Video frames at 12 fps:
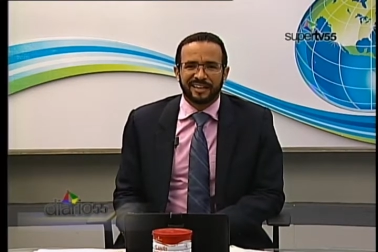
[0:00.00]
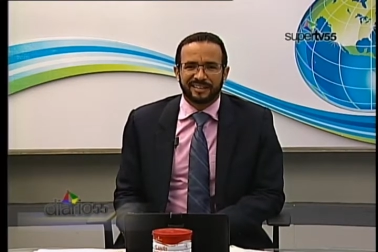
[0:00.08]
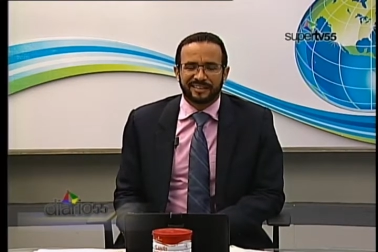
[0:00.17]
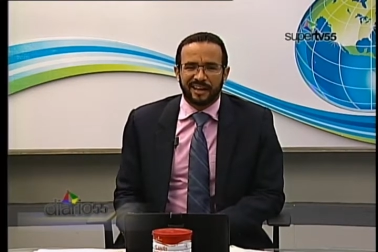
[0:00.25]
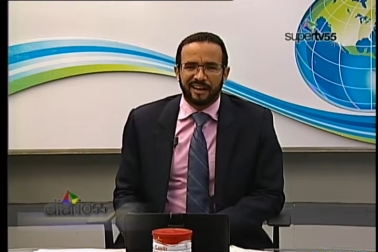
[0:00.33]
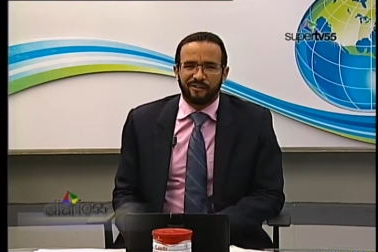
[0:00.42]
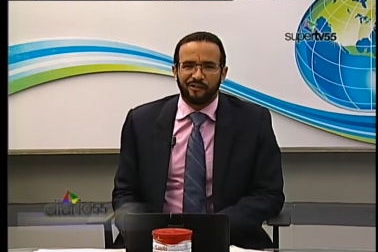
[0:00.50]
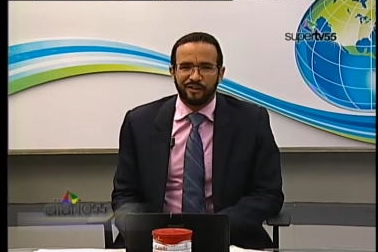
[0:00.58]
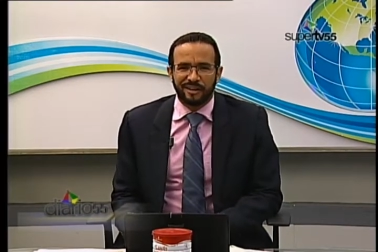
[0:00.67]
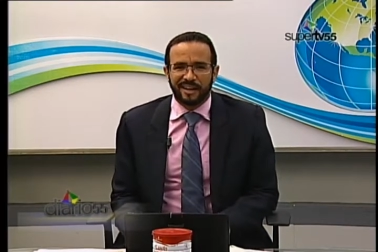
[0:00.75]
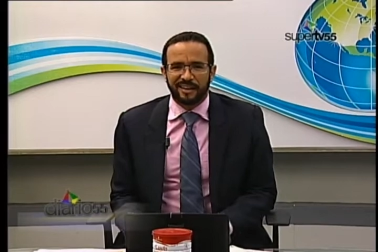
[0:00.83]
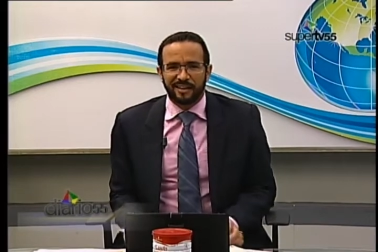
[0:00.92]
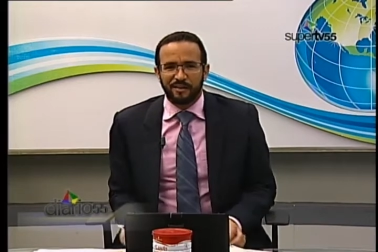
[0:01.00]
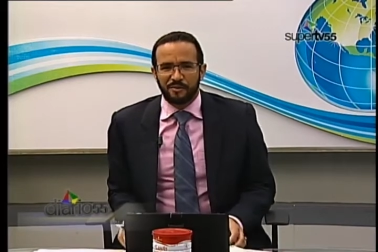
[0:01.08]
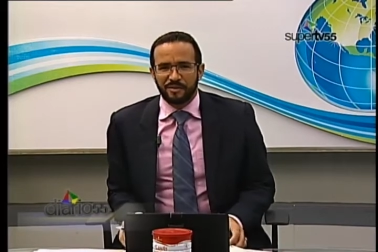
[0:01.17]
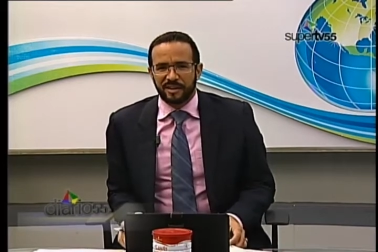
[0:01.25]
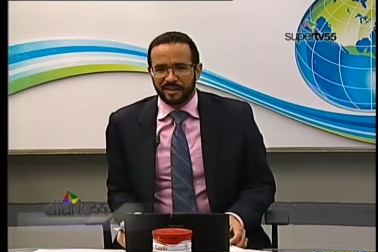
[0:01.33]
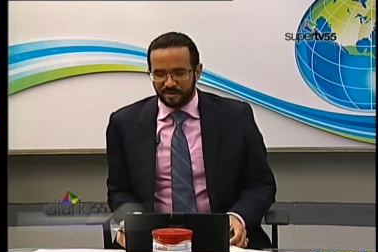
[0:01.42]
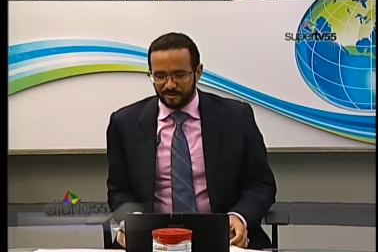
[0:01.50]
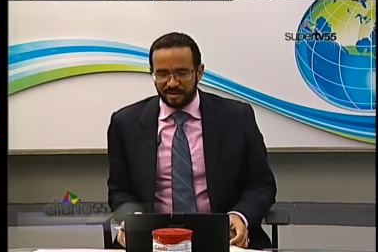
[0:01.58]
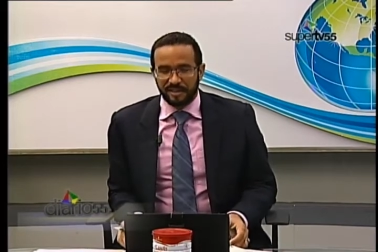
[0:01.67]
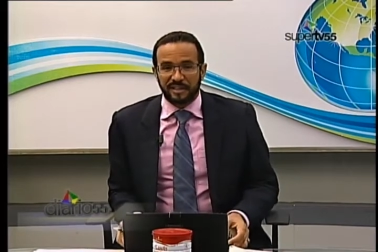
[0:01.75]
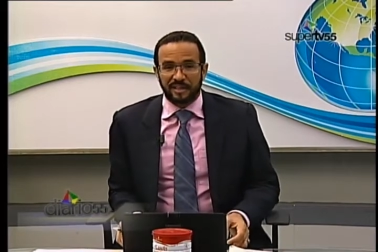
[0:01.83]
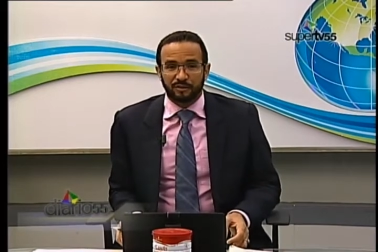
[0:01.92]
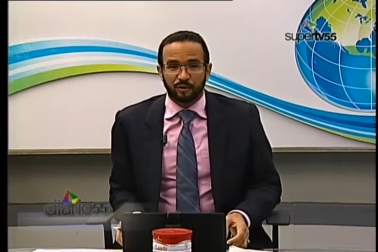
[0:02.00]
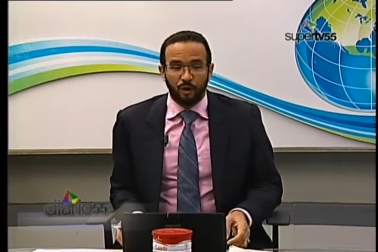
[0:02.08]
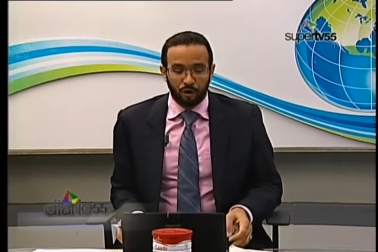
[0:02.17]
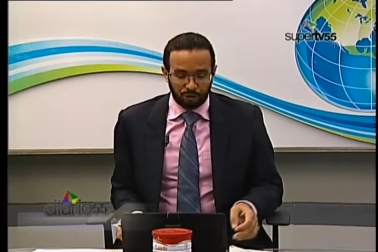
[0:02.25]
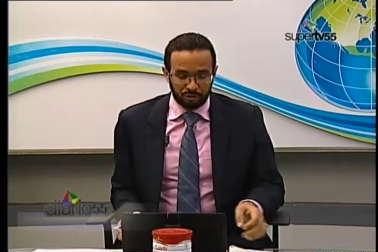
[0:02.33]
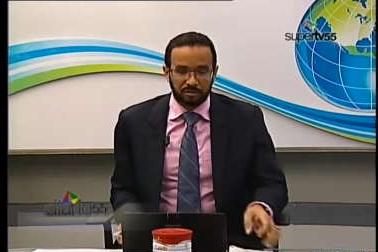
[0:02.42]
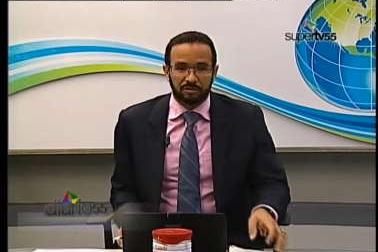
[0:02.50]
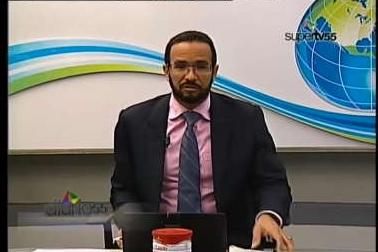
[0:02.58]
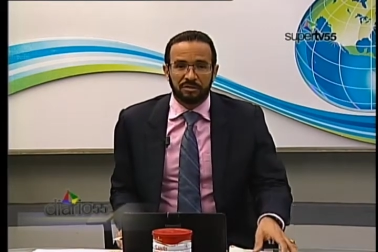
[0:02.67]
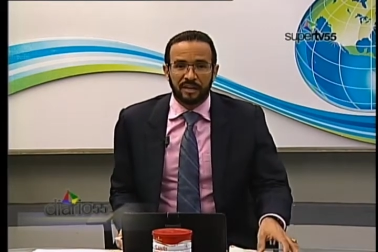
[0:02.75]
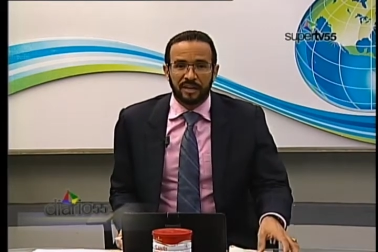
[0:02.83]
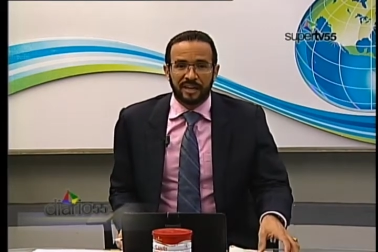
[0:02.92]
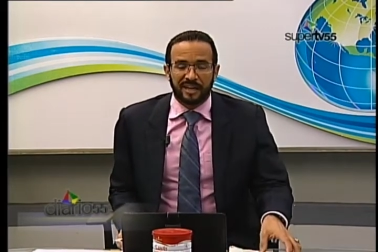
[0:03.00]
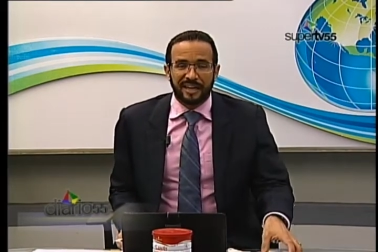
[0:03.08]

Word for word: está fuera del gobierno, mientras otros